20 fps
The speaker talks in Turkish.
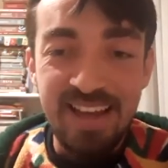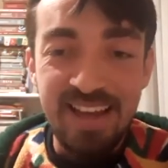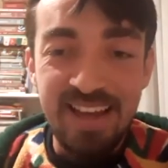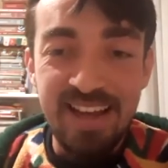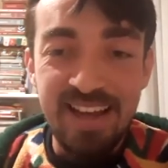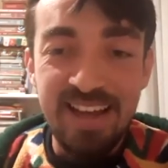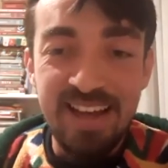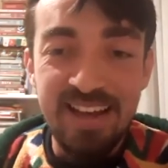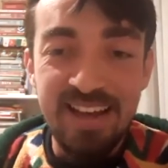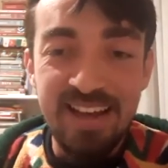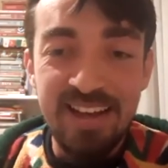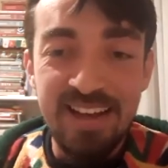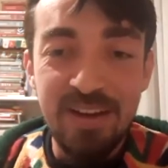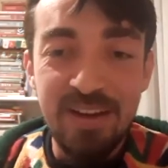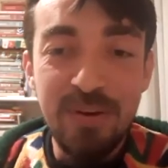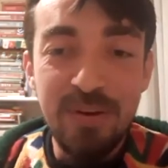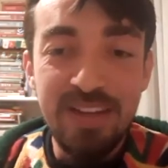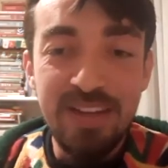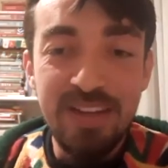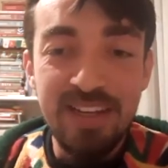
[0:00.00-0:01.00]
Ee,
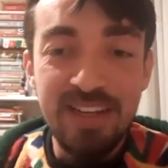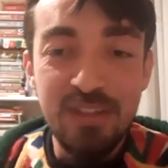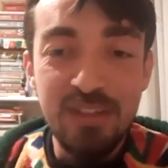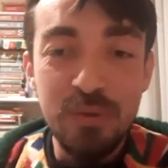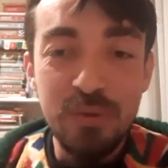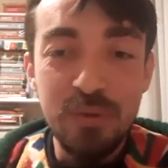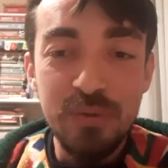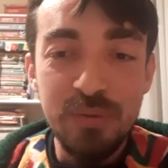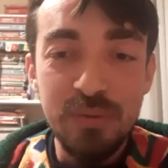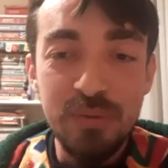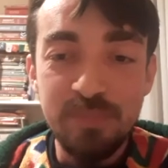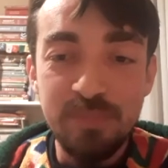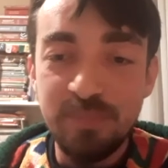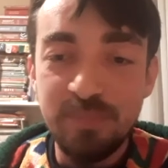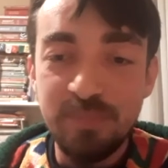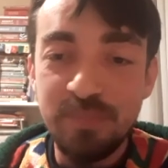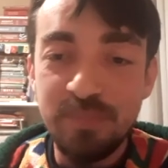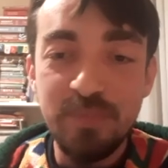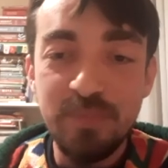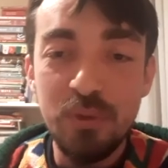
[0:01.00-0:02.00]
öyle çok
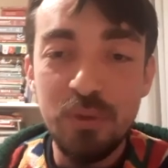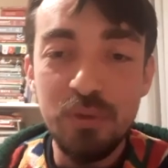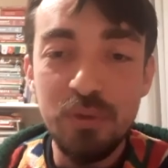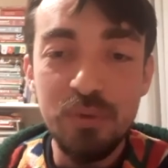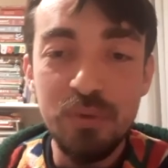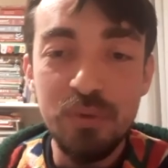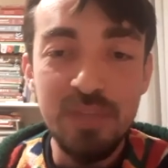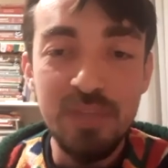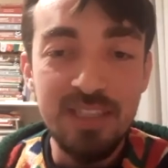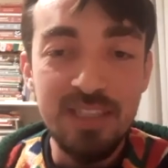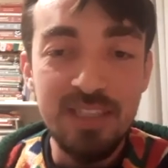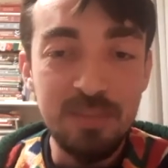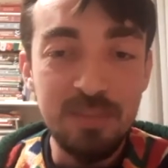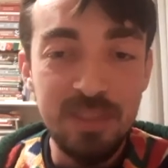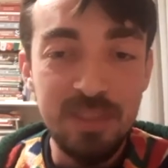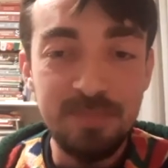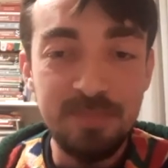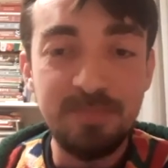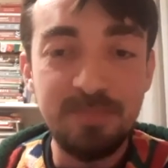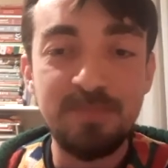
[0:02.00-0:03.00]
sözü
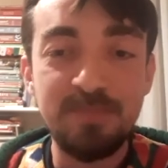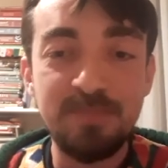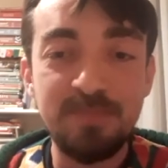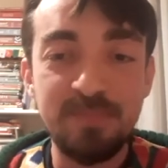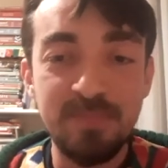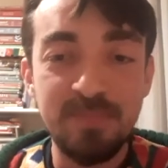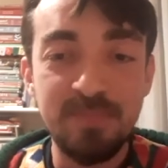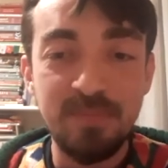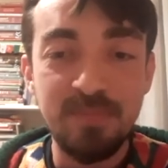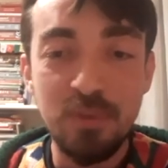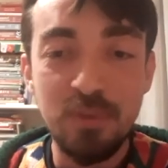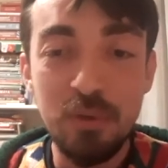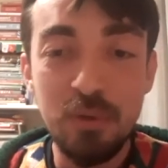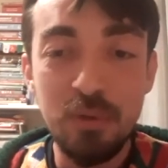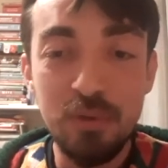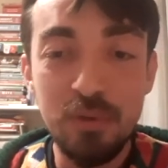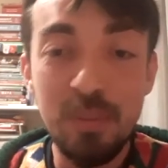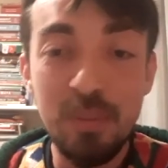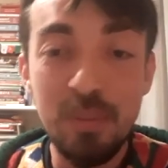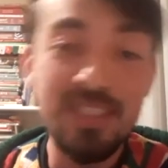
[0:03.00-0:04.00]
uzatmayayım.
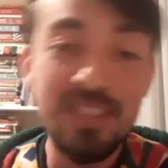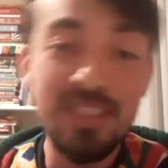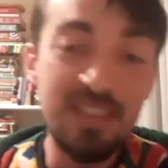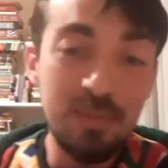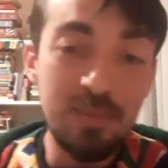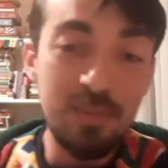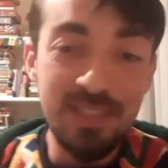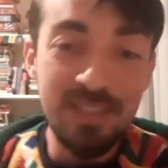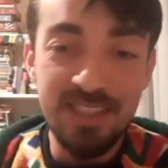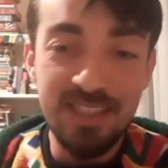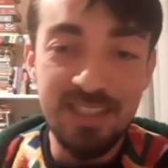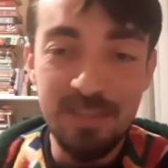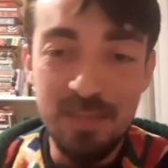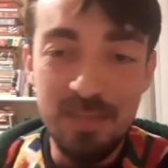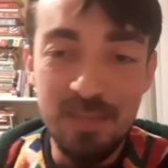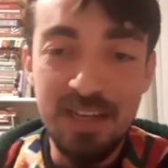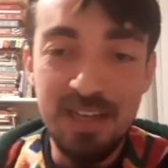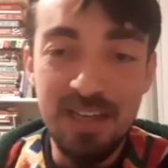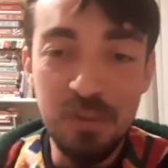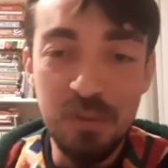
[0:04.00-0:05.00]
Sözü masala bırakayım.
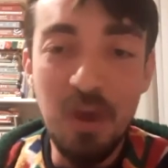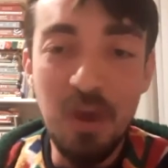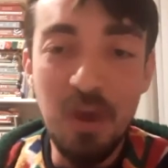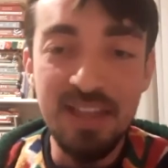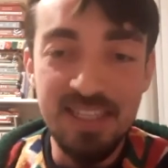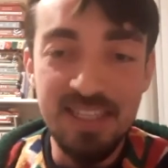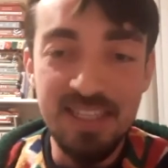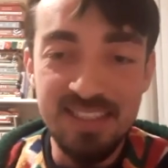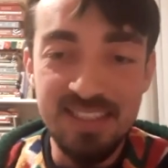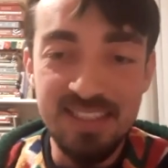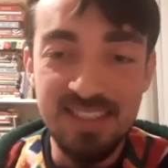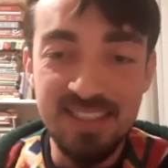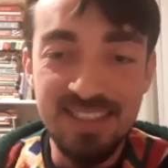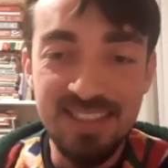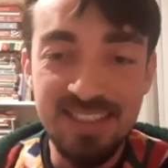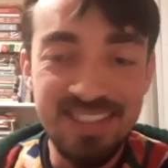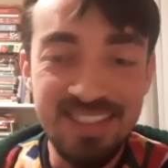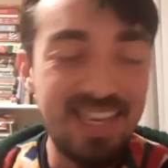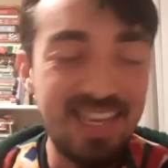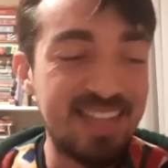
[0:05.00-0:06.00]
Biraz o
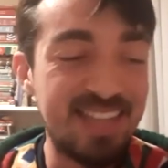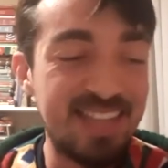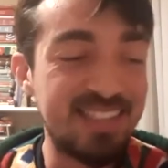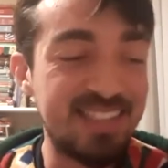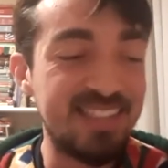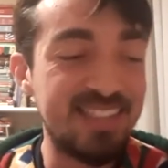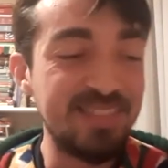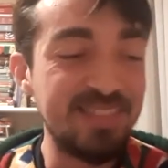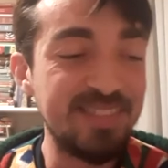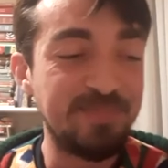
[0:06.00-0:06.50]
anlatsın kendini.